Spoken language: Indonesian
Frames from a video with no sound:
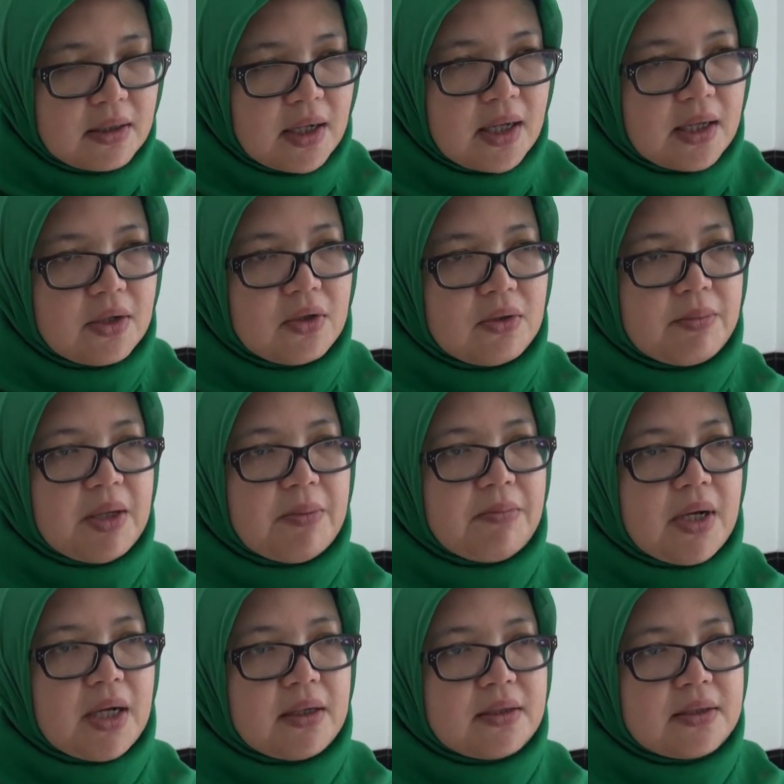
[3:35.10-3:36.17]
kalau
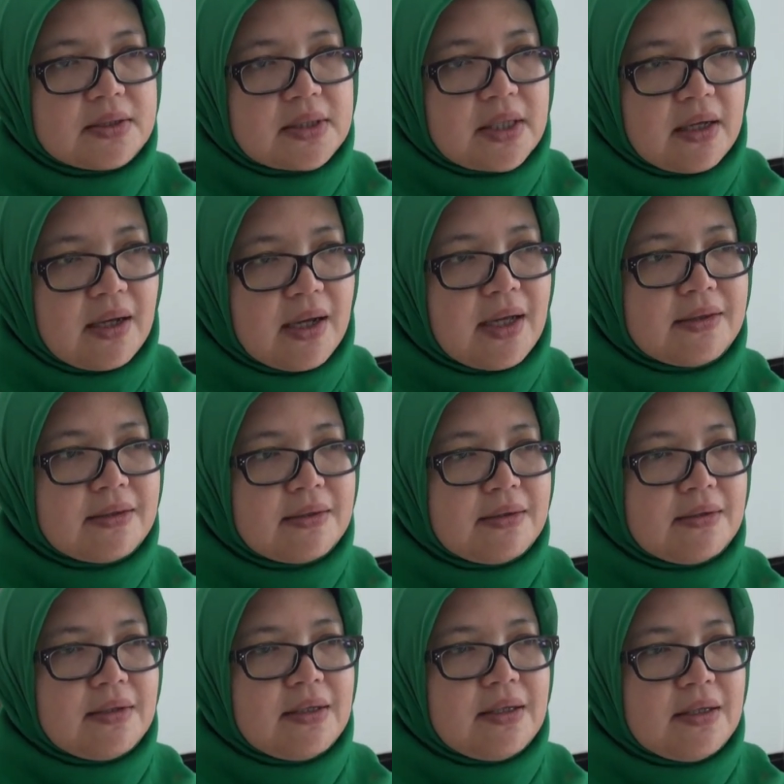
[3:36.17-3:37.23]
memang sehat
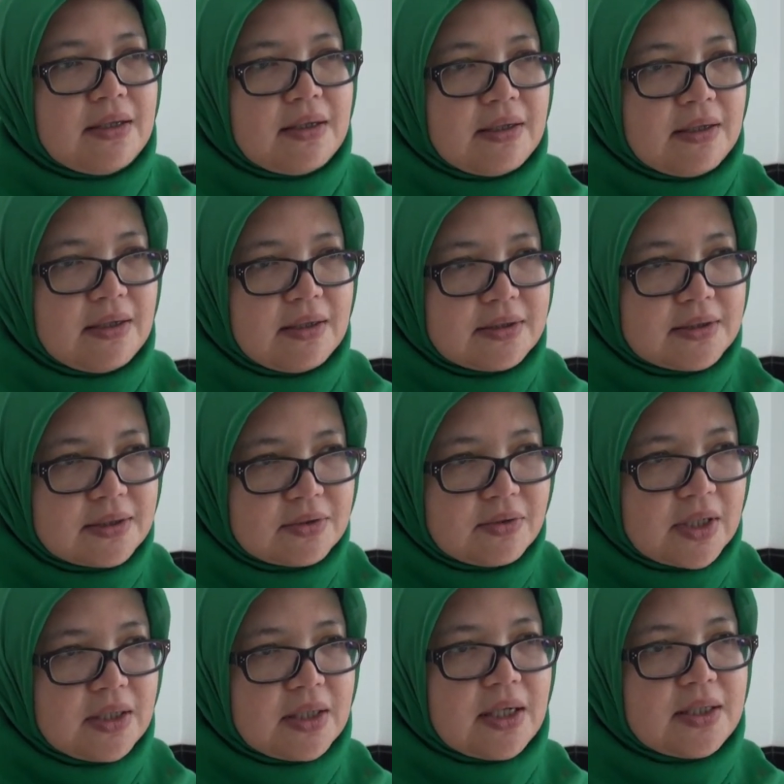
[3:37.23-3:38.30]
e,
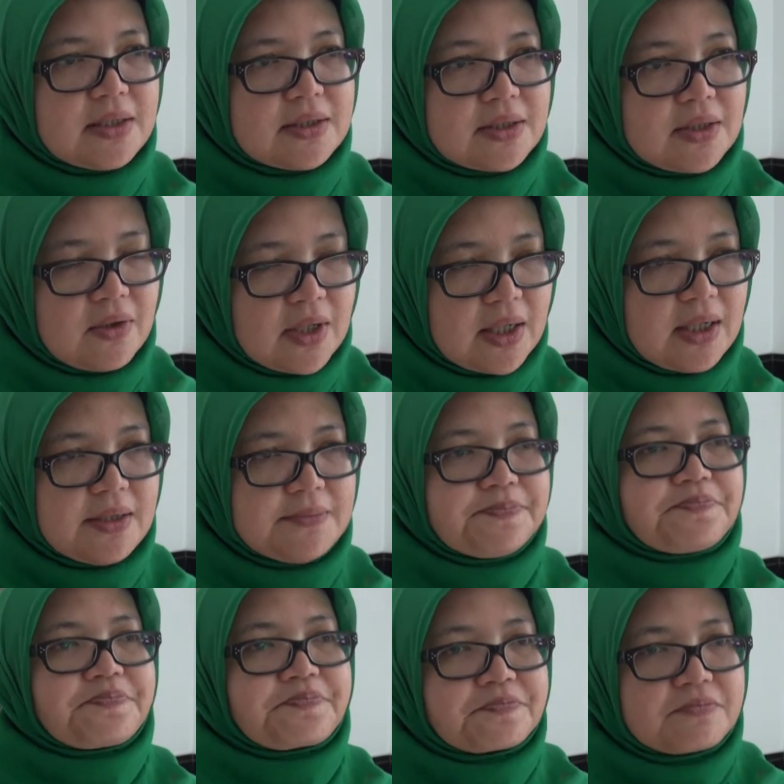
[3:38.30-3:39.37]
sesuai dengan istitoah,
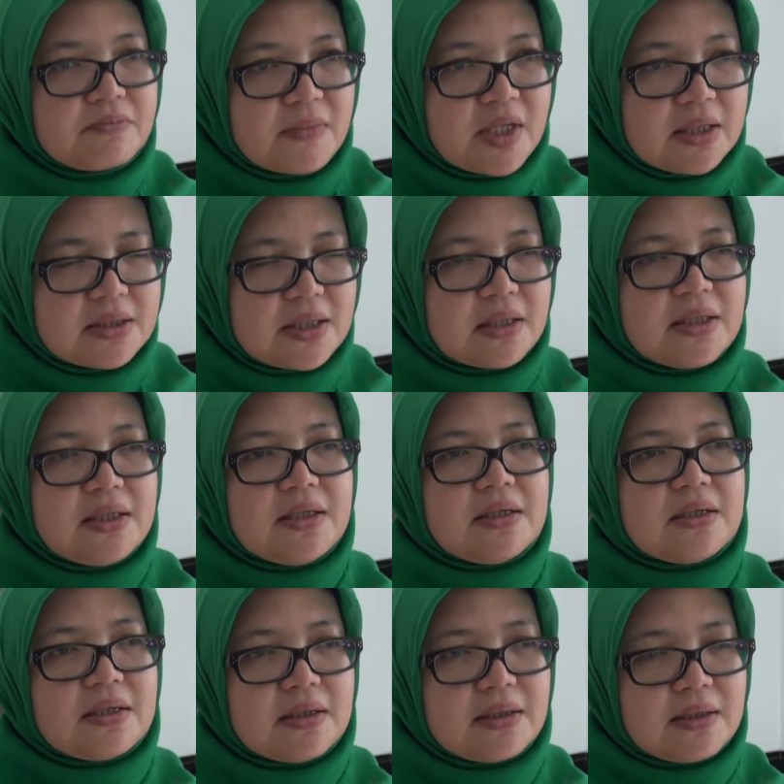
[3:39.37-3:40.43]

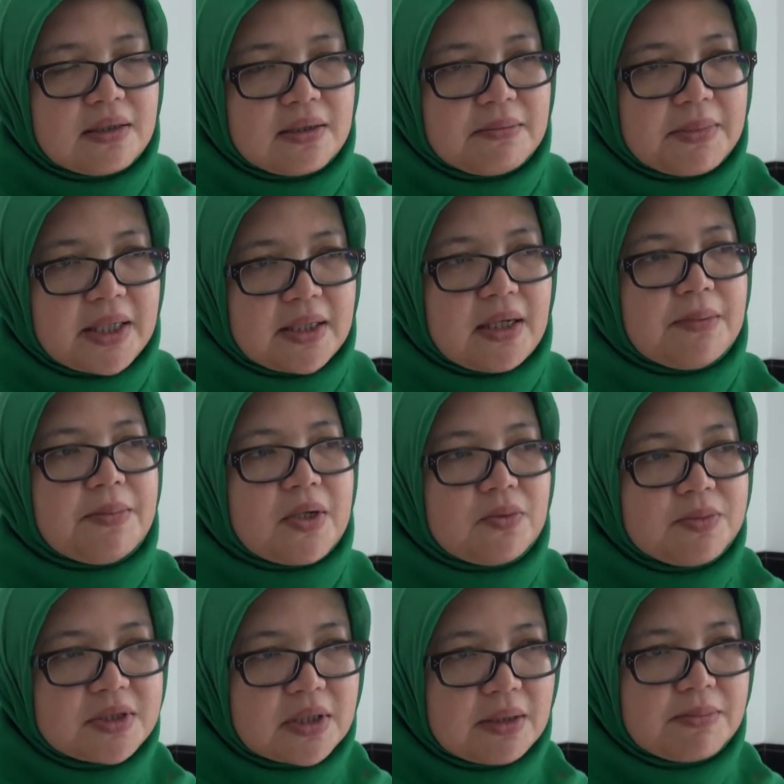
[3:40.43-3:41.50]
jadi e, mereka
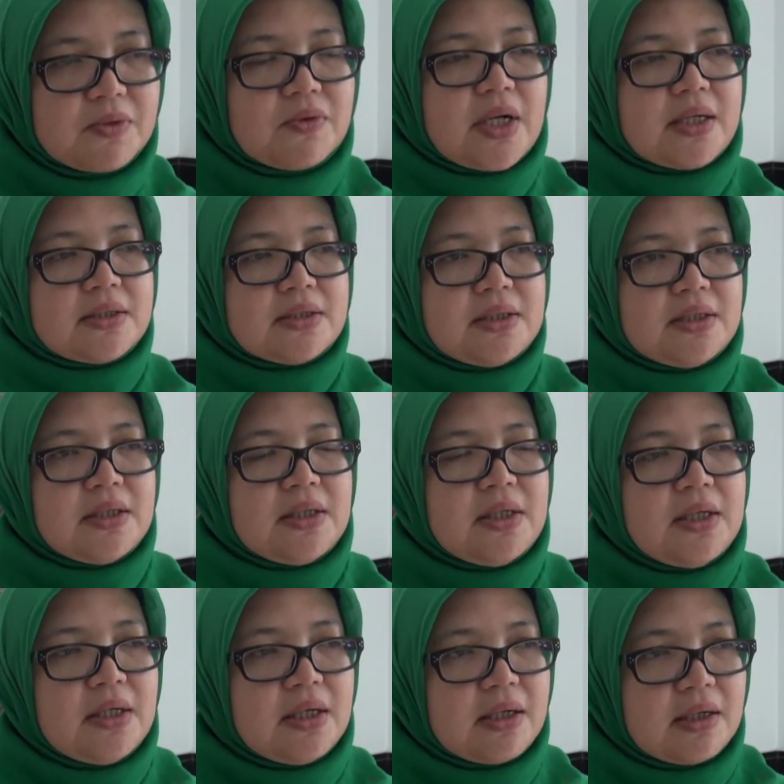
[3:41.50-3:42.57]
baru bisa melunasi
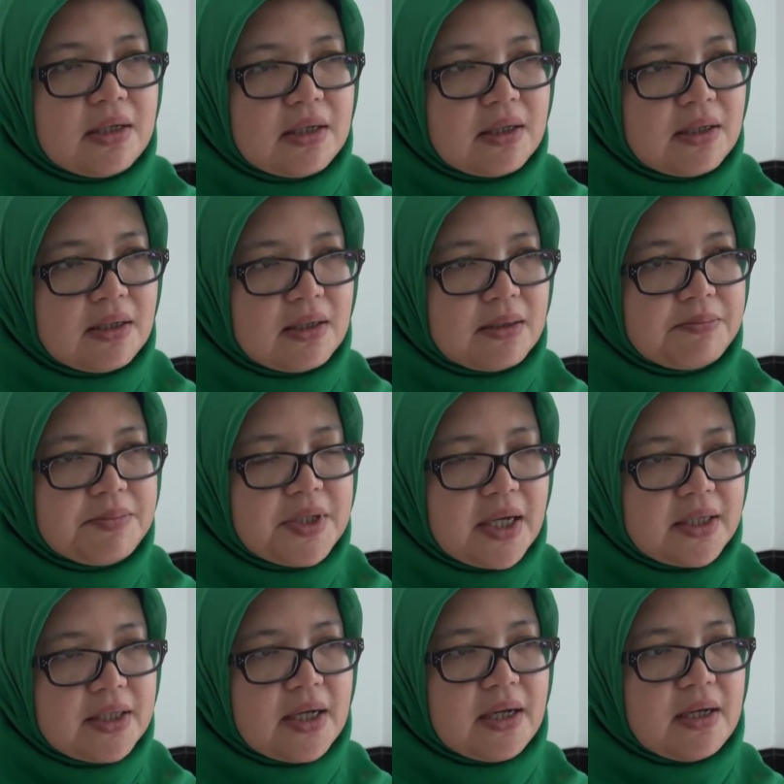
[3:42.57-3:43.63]
e,
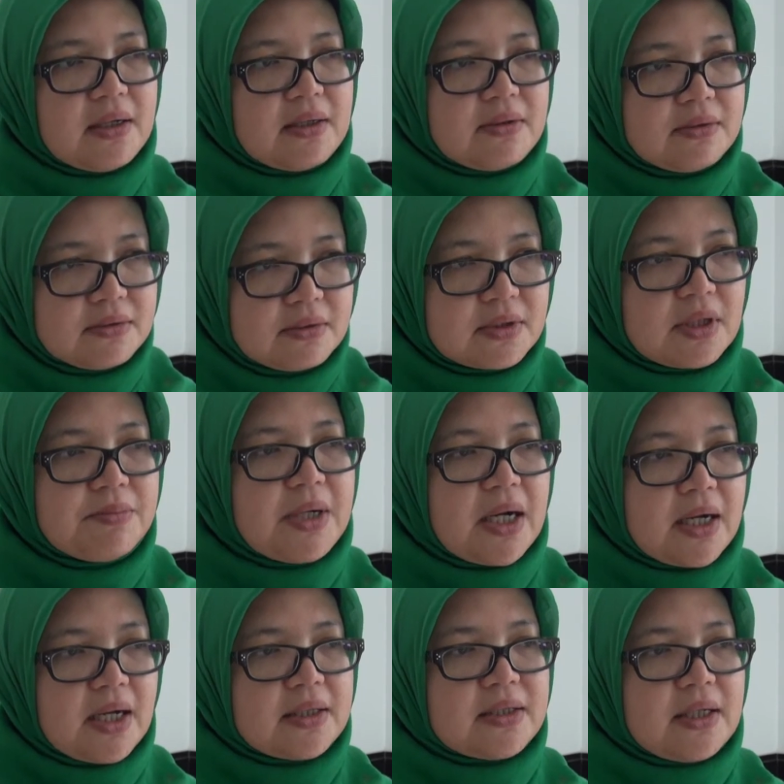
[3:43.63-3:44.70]
biaya untuk
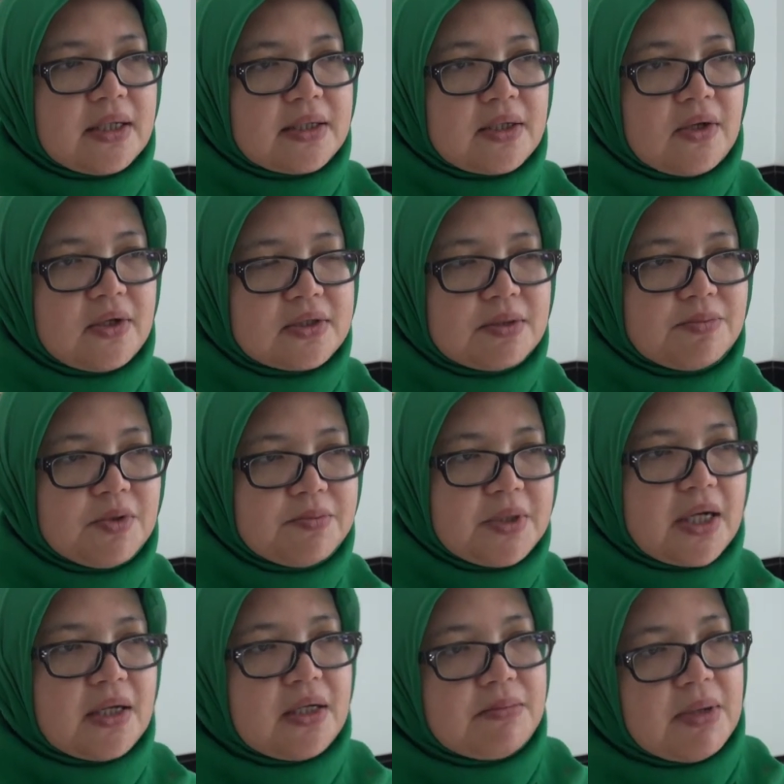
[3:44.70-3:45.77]
keberangkatan. Kalau
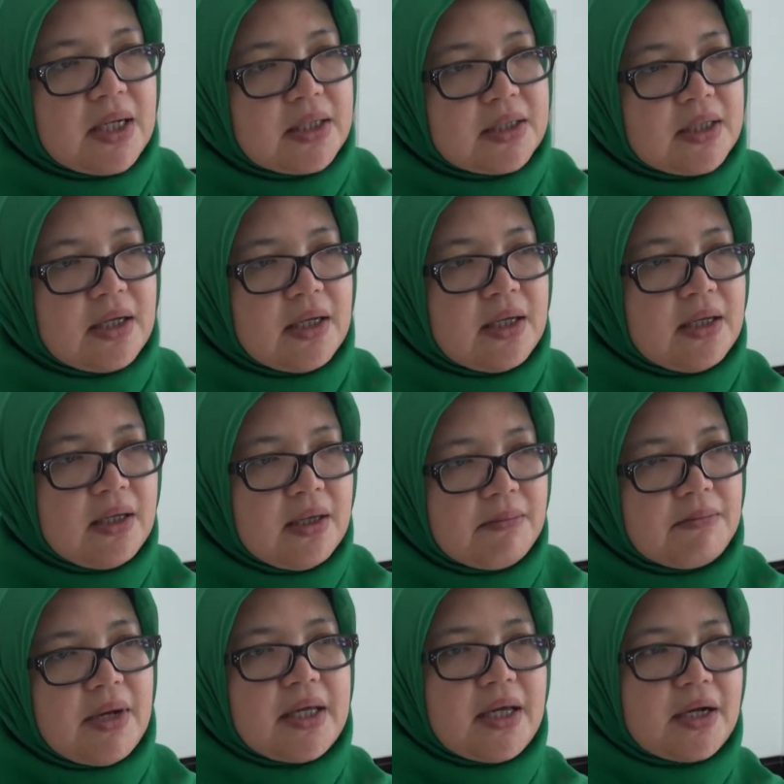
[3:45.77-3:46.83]
sebelumnya kan dibalik ya,
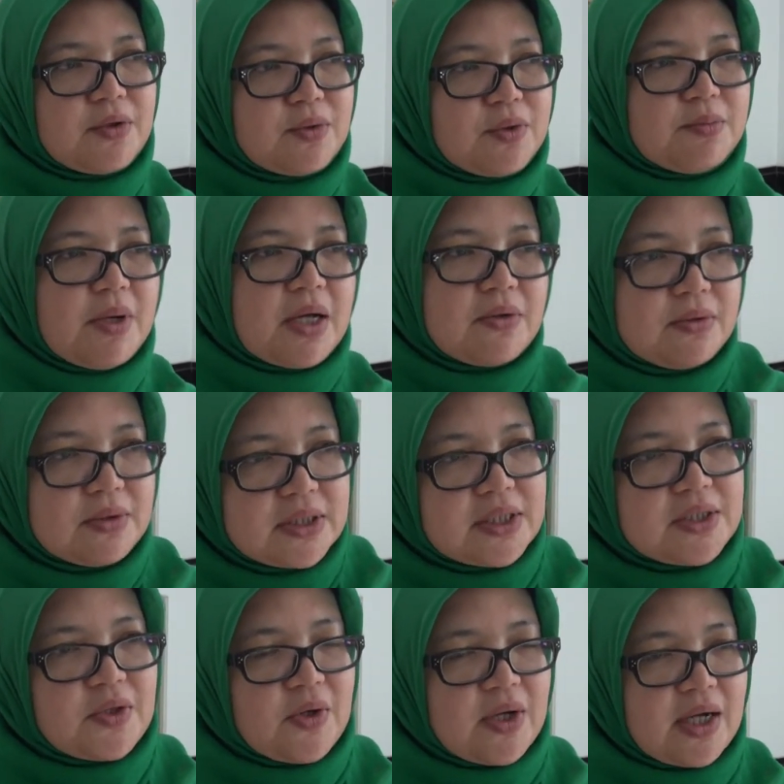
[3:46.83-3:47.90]
bayar dulu baru
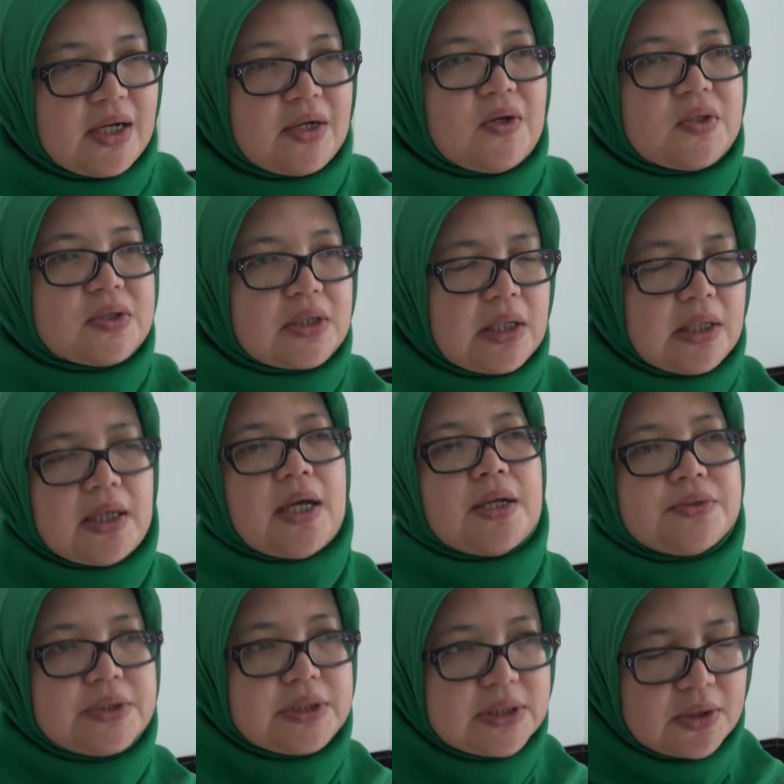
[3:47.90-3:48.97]
istitoah. Kalau sekarang
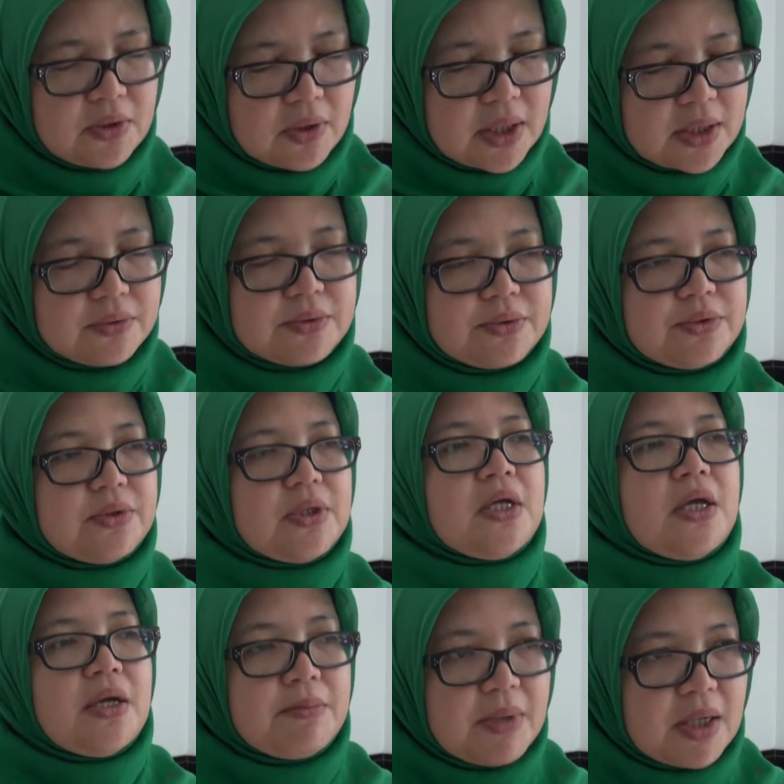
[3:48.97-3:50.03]
harus istitoah dulu
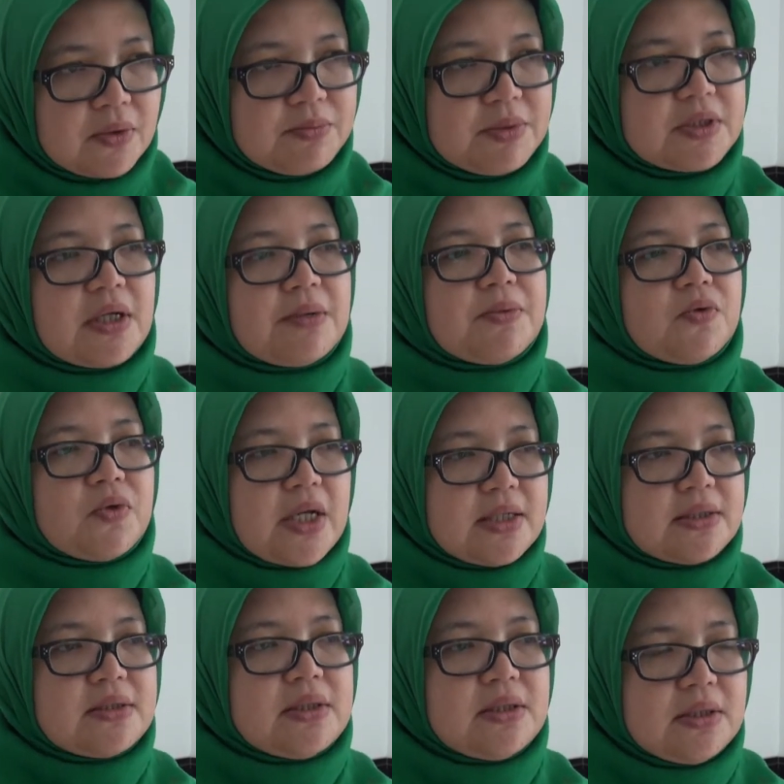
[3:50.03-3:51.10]
baru bisa
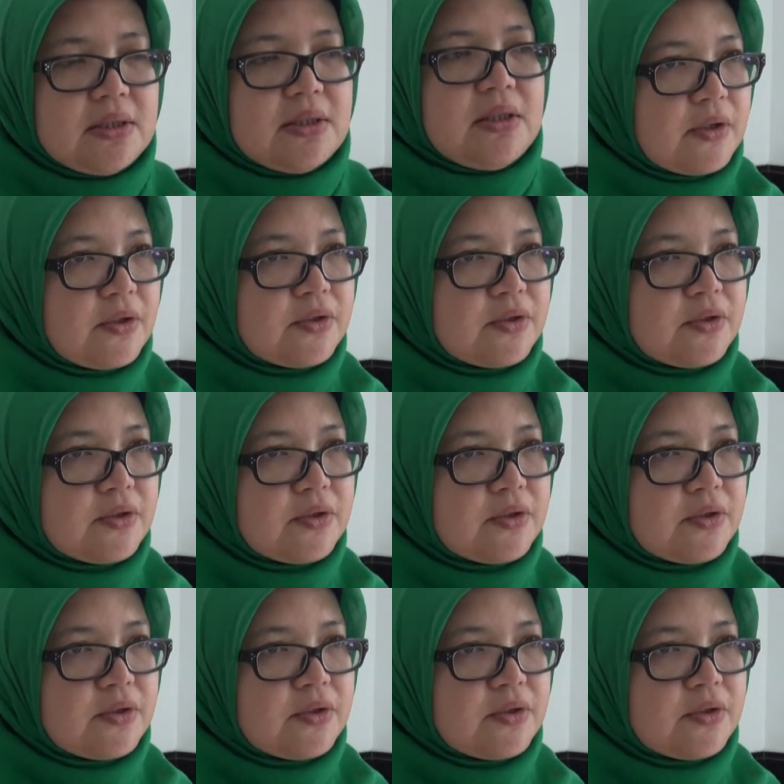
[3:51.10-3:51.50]
melunasi.